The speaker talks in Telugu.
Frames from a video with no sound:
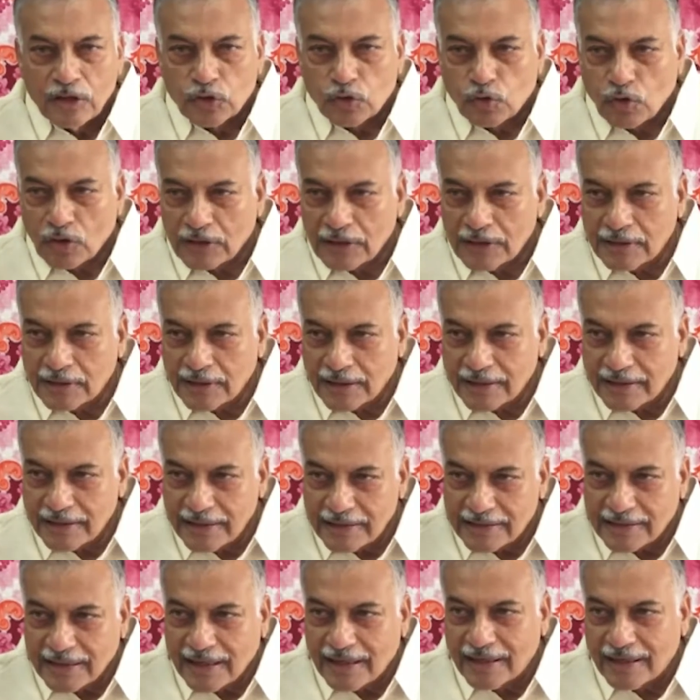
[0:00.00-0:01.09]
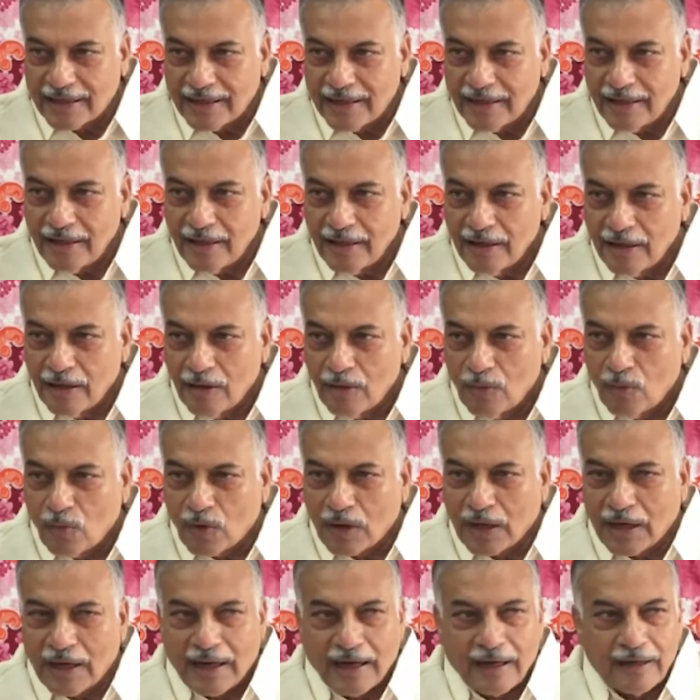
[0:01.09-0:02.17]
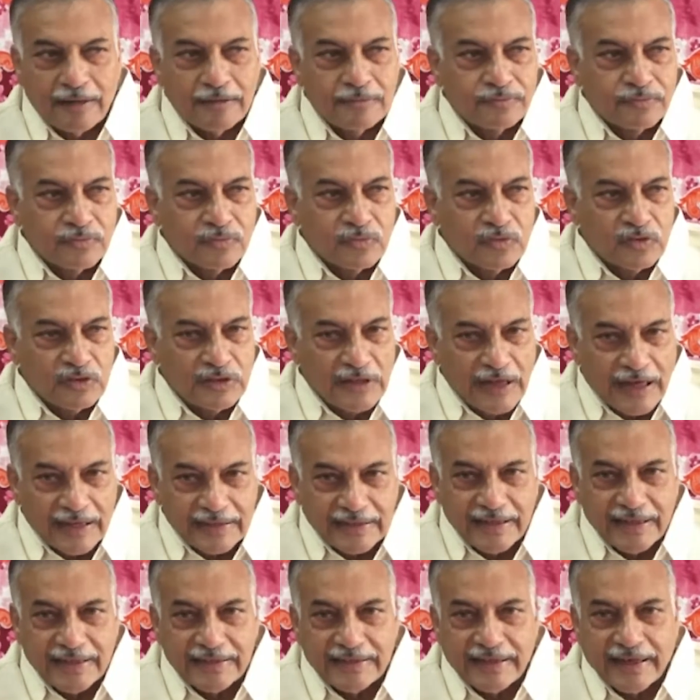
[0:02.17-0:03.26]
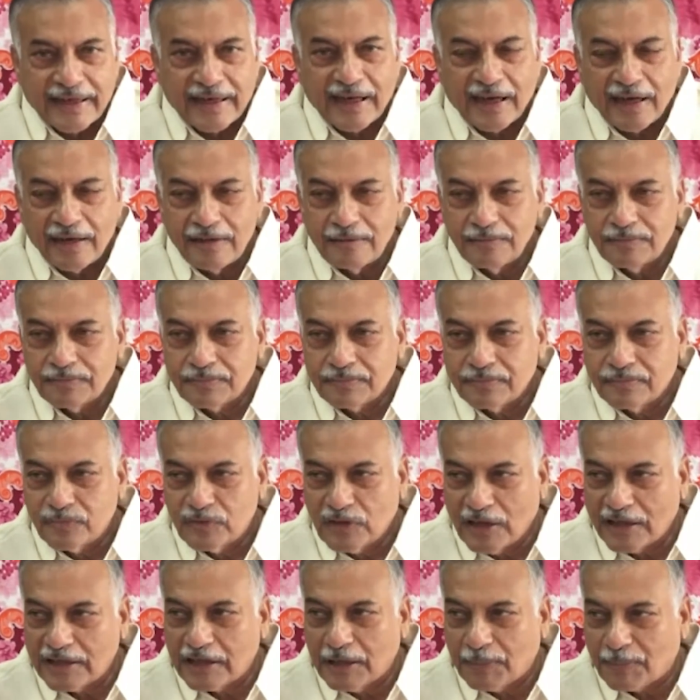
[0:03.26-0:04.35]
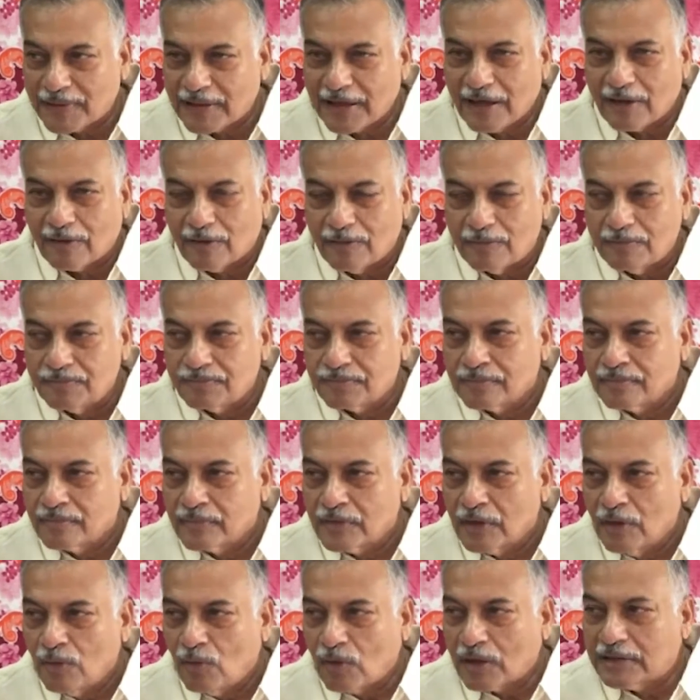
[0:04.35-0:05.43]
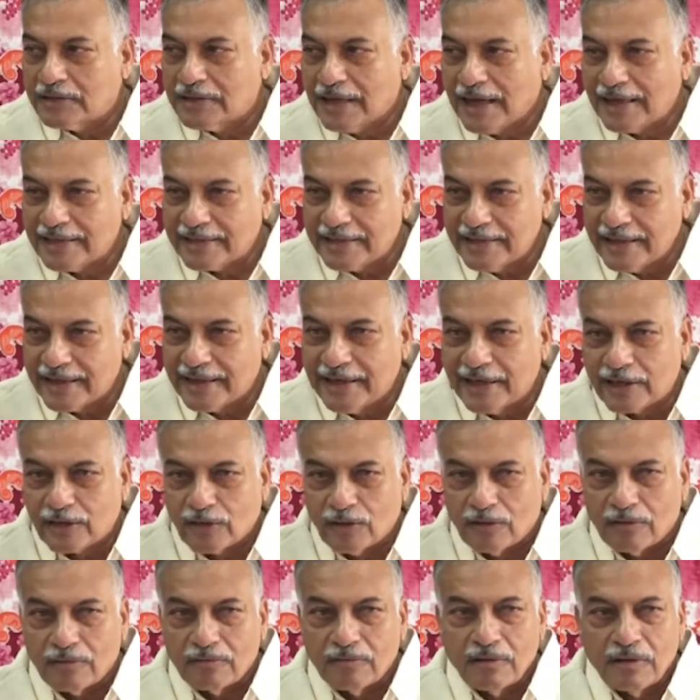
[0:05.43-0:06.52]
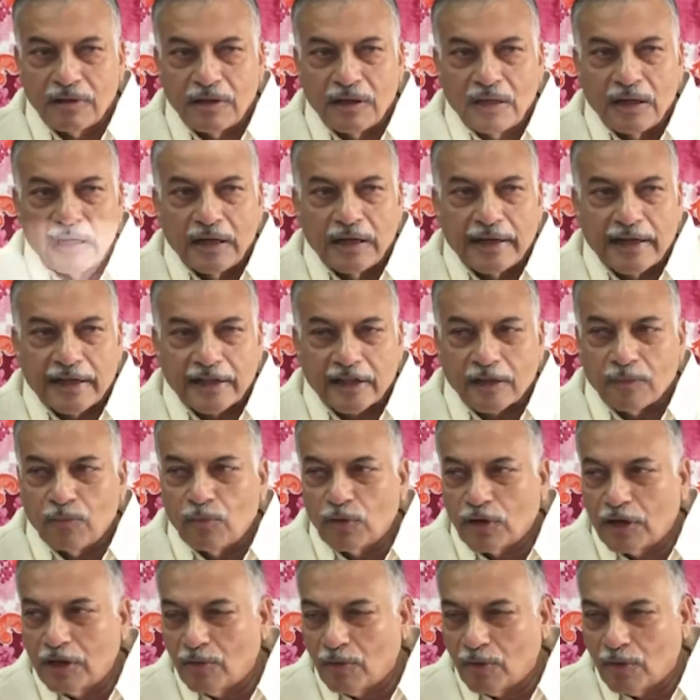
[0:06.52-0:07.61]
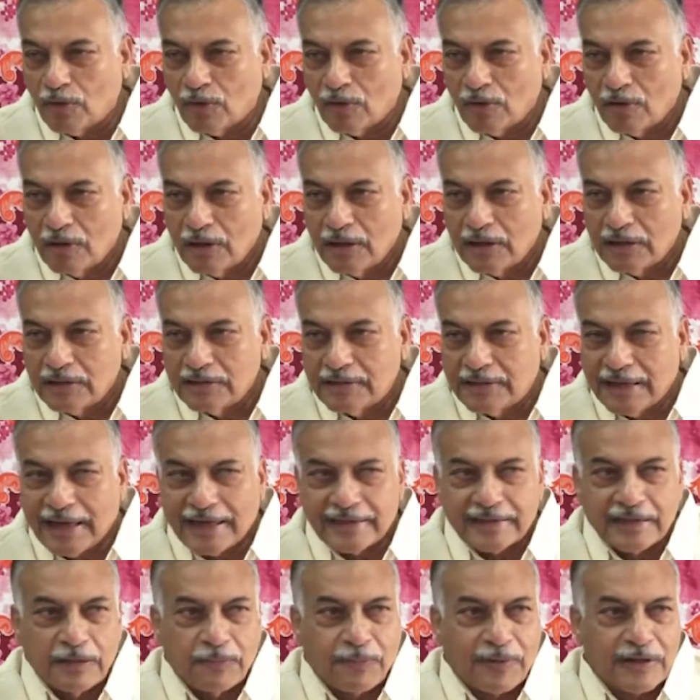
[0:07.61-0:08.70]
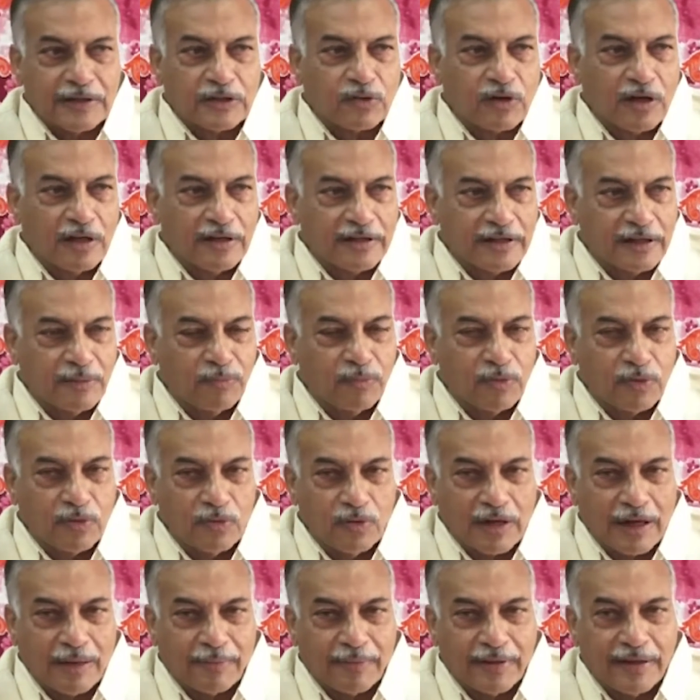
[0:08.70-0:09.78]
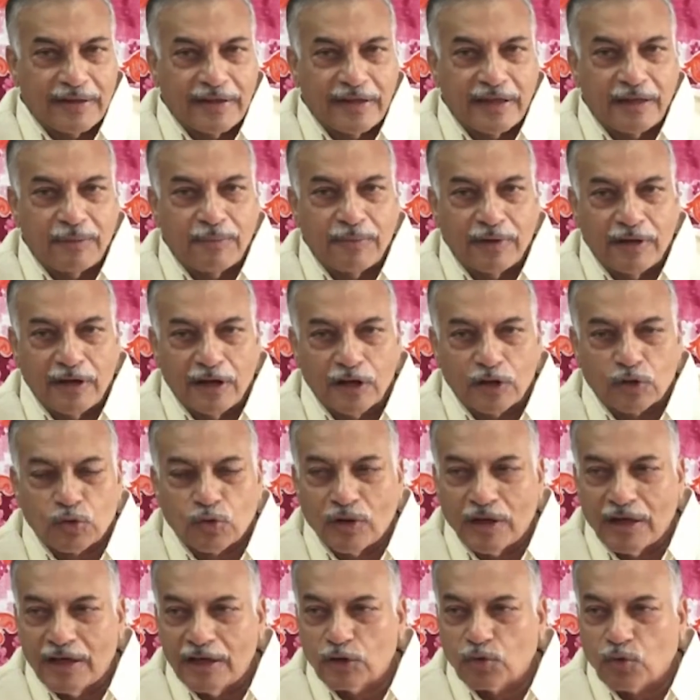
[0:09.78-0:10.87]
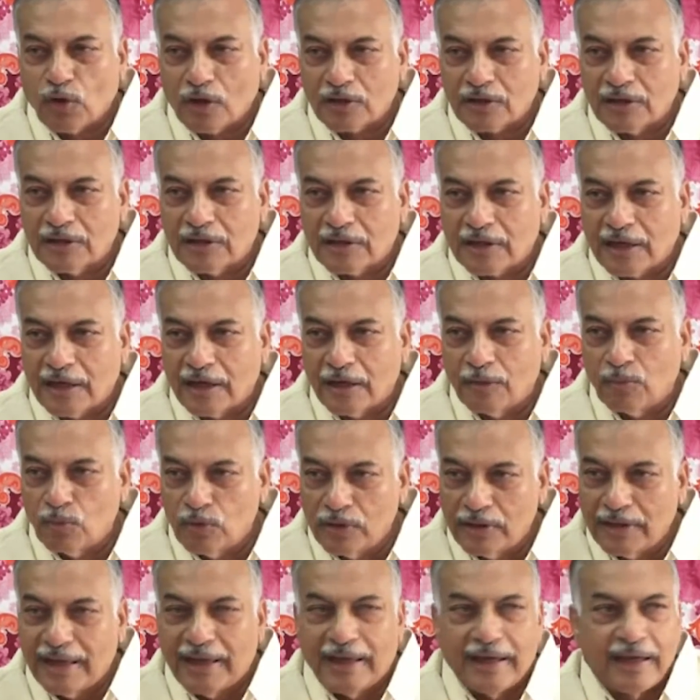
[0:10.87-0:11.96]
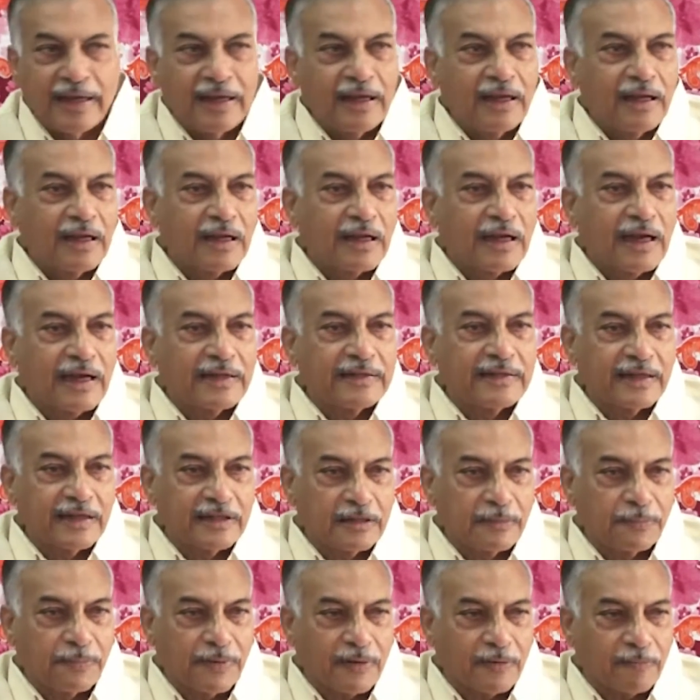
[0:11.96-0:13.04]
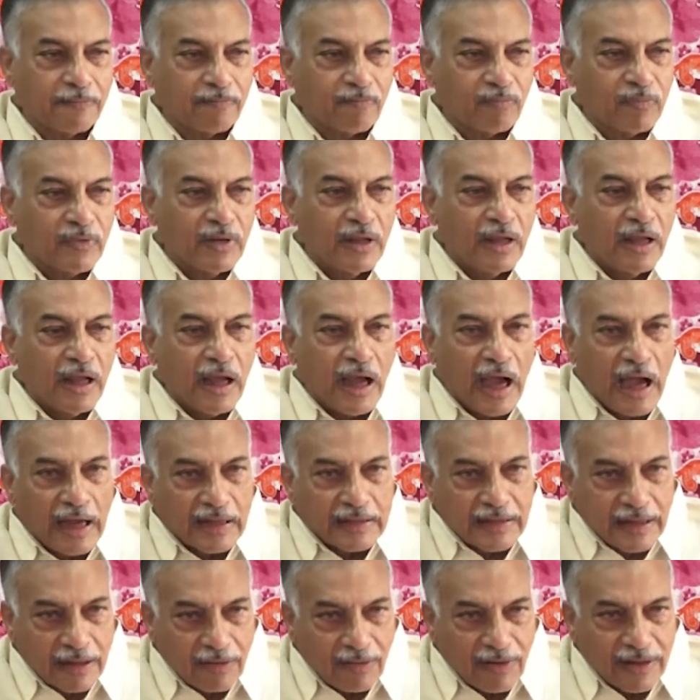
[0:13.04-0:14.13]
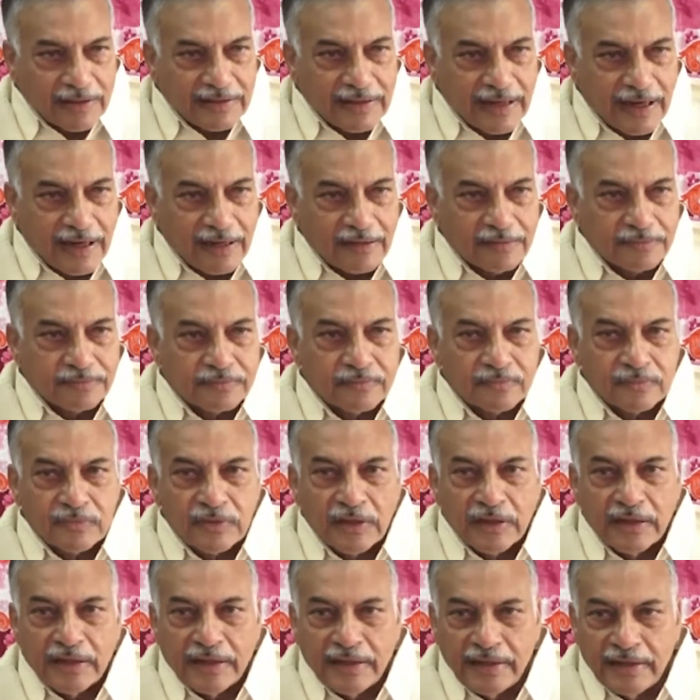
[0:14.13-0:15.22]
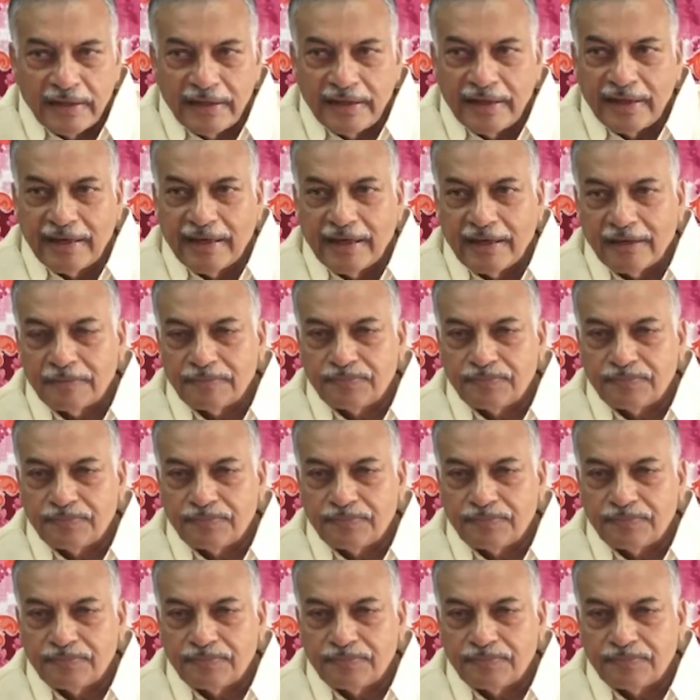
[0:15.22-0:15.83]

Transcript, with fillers: స్వతంత్ర దేశానికి ఒక జాతీయ జెండా జాతీయ పతాకం ఒక జాతీయ గీతం ఎంత ముఖ్యమో జాతీయ భాష కూడా అంతే ముఖ్యం కాబట్టి హిందీని మీరు నేర్చుకోండి అని స్వాతంత్రానికి ముందే గాంధీగారు చెప్పారు ఆ తర్వాత హిందీని